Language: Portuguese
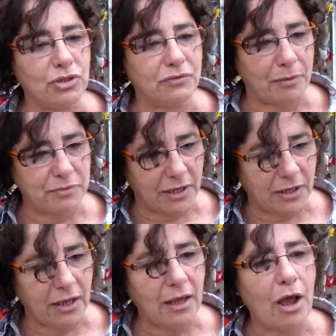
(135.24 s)
estivemos
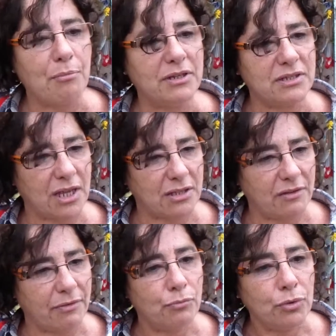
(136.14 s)
aqui, é uma
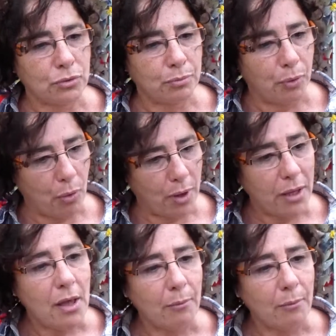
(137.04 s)
iniciativa muito boa